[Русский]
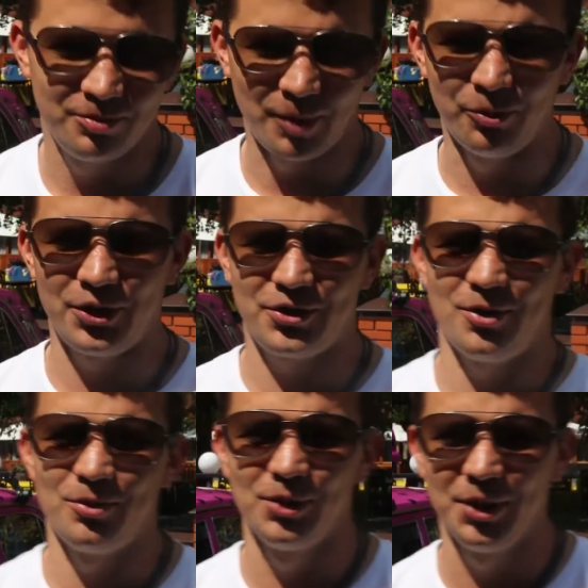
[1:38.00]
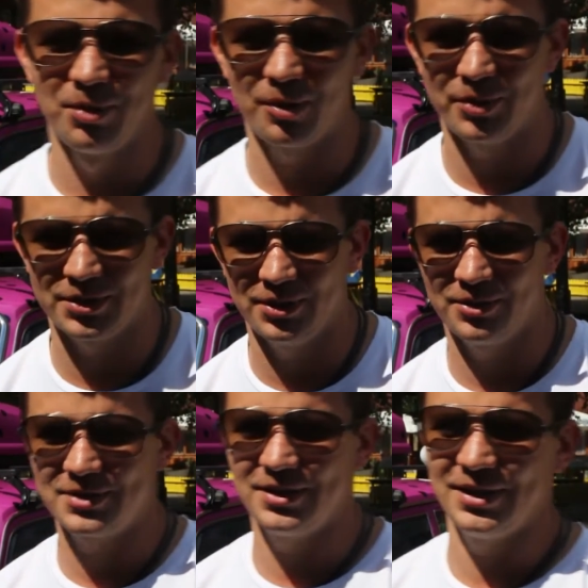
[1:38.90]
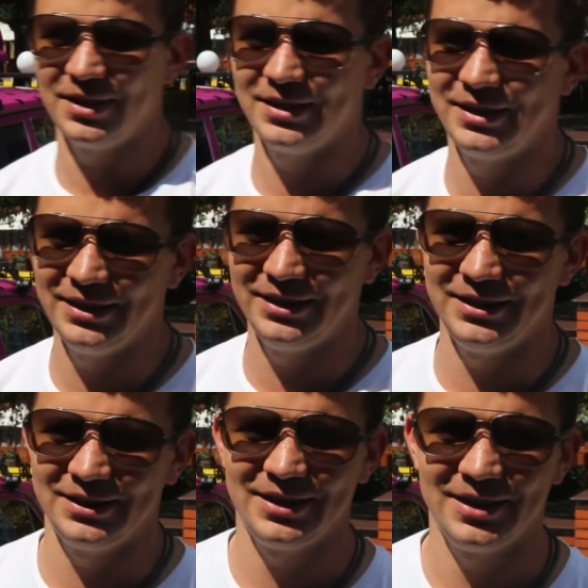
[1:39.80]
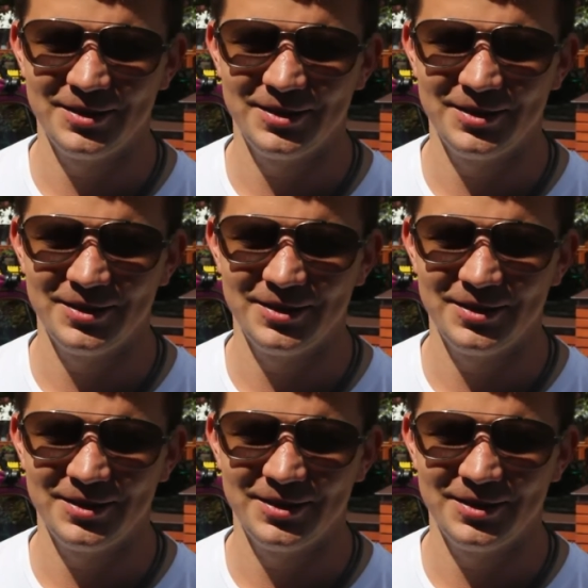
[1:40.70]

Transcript: Побольше вам улыбок, пожалуйста, и